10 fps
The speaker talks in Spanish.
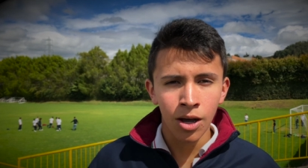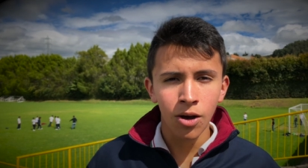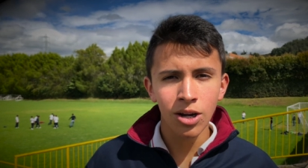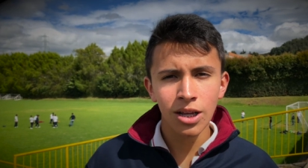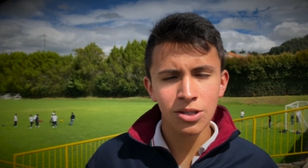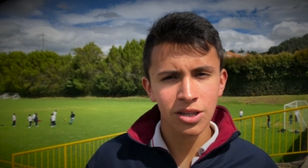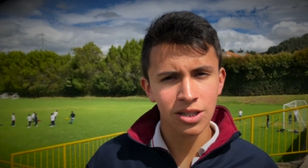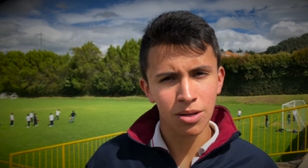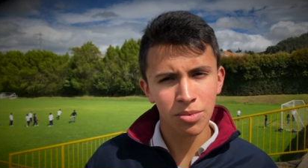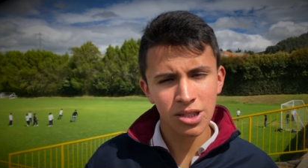Hola, soy
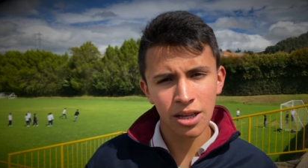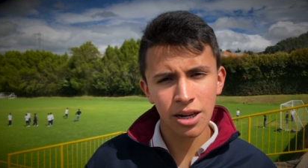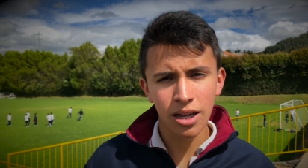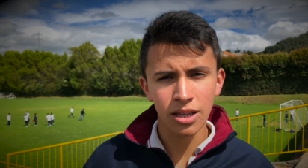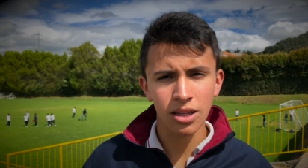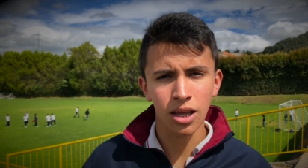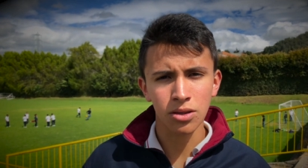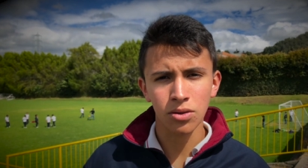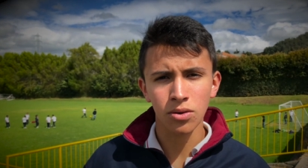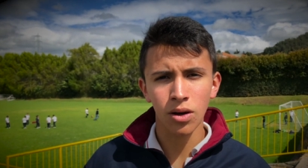Cristian Becerra,
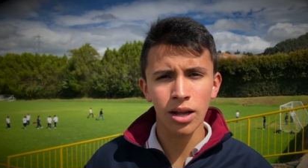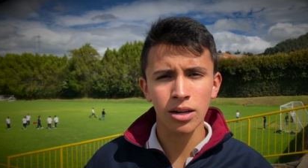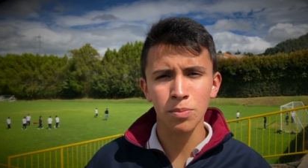candidato al